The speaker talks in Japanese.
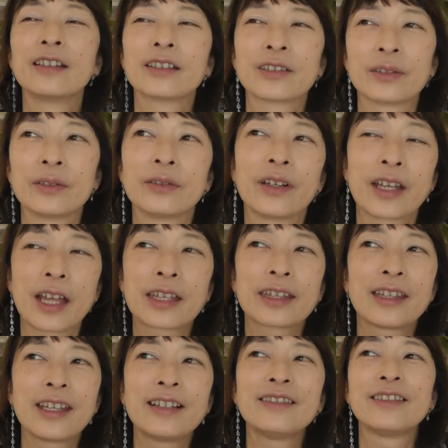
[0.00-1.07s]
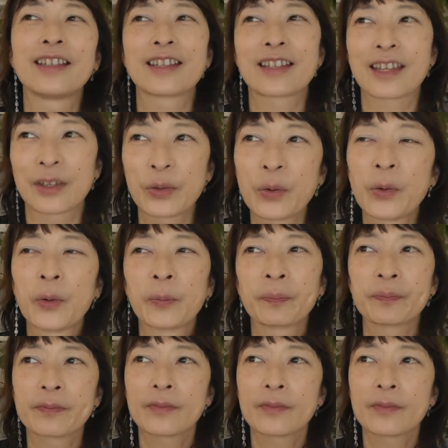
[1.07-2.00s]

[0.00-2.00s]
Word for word: そういうのやってるんですけど